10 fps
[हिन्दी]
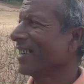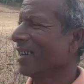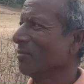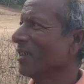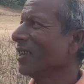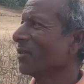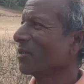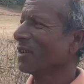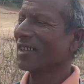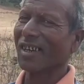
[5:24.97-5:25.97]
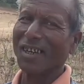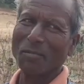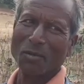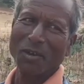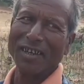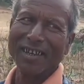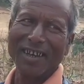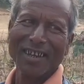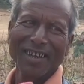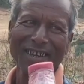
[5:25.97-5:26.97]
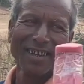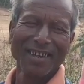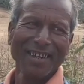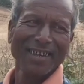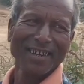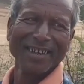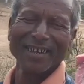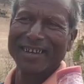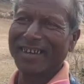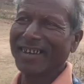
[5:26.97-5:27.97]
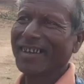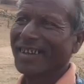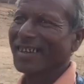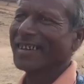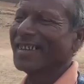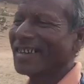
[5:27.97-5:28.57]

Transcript: से हम ही लोग को तकलीफ होगा ना क्या तकलीफ होगा कैसे